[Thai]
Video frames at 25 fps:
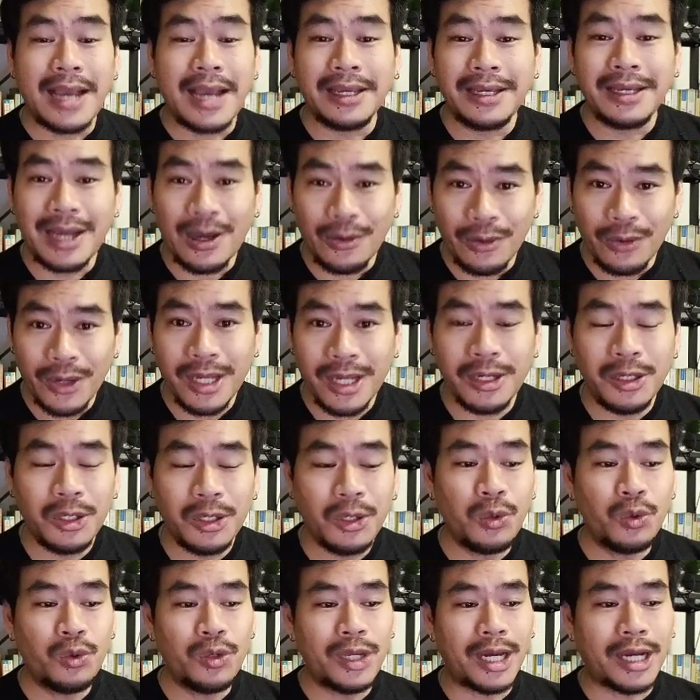อยากให้เขาเอ็
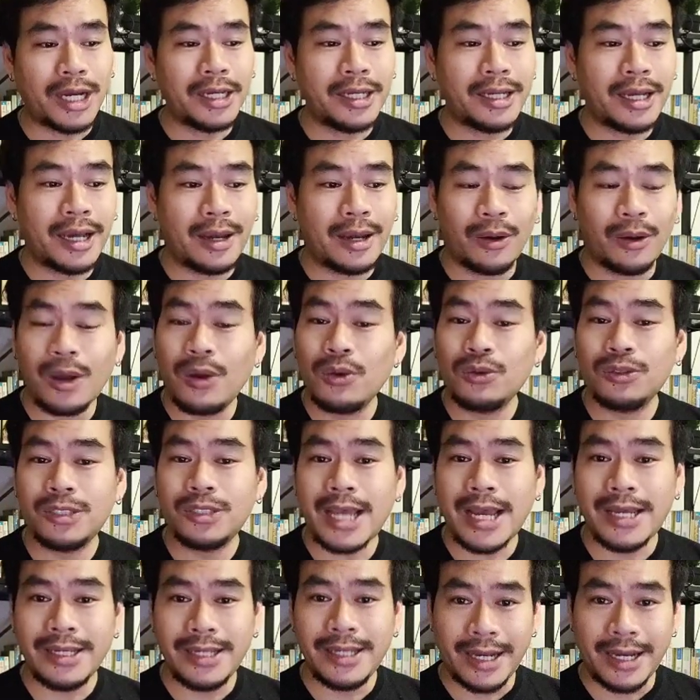นดูอยากให้เขา
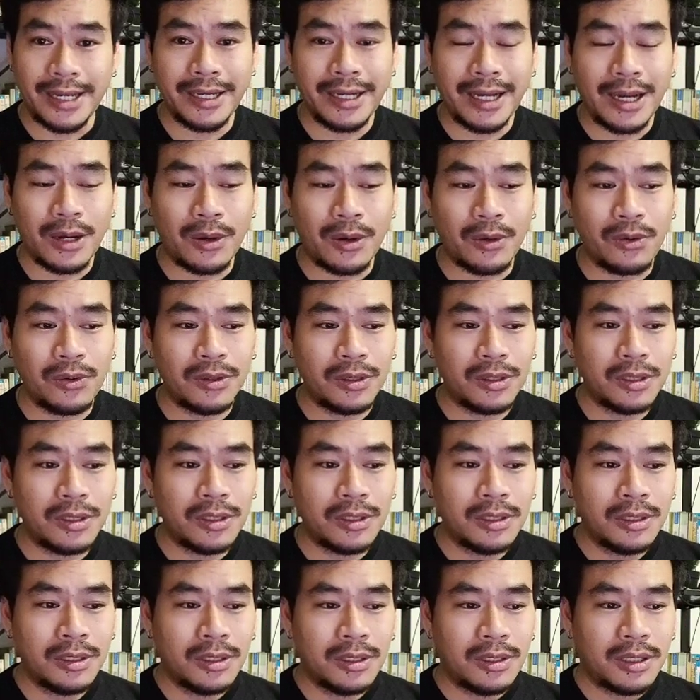เข้าใจอยากให้เขา
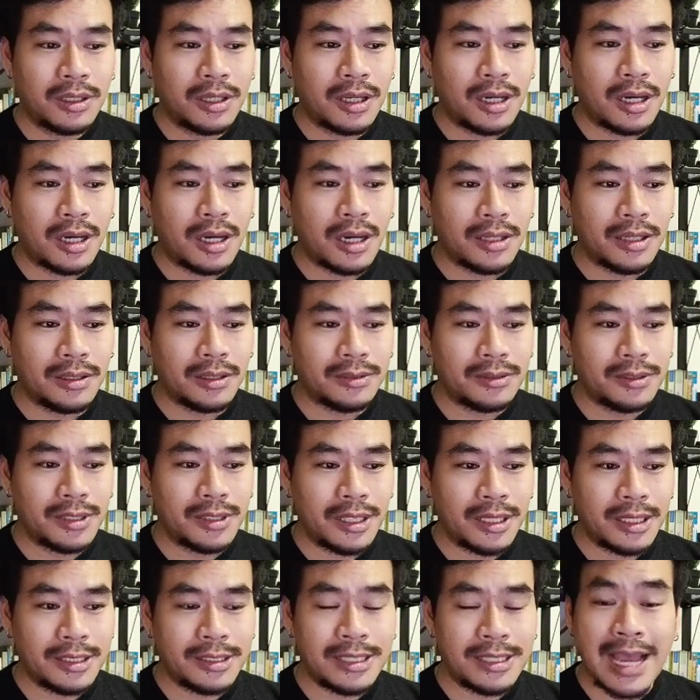
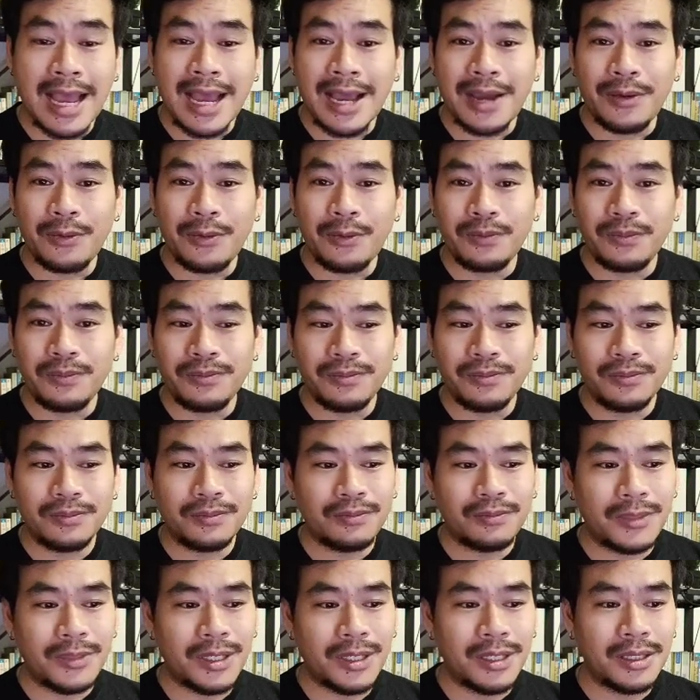เจรจา
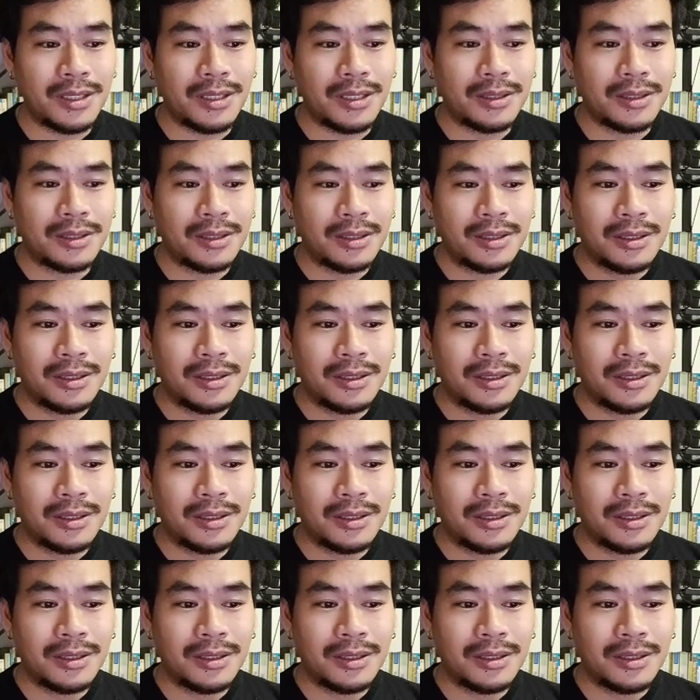มี